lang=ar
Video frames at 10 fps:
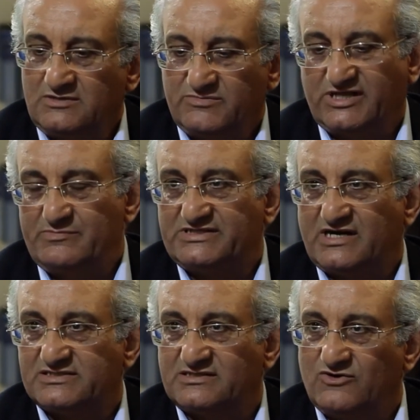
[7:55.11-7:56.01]
بدل ما
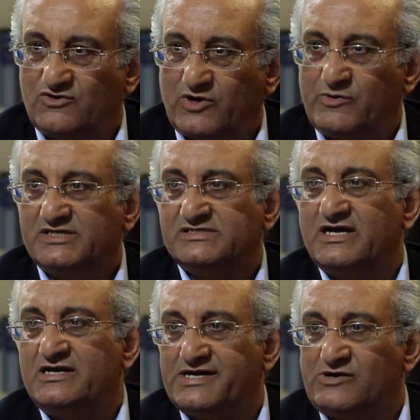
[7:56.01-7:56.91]
اترستق هو
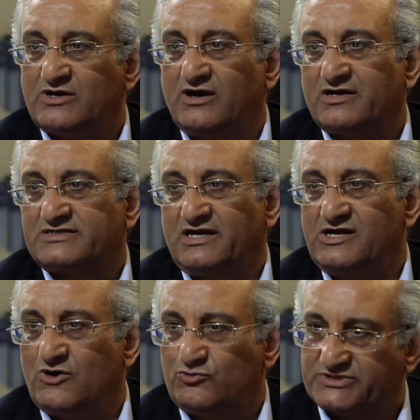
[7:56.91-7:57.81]
وينزل لي انا ويخلص
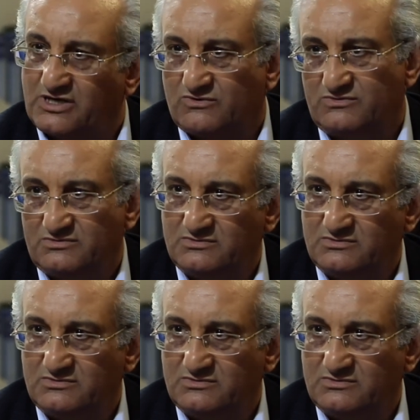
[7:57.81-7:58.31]
عليا واخد بطاره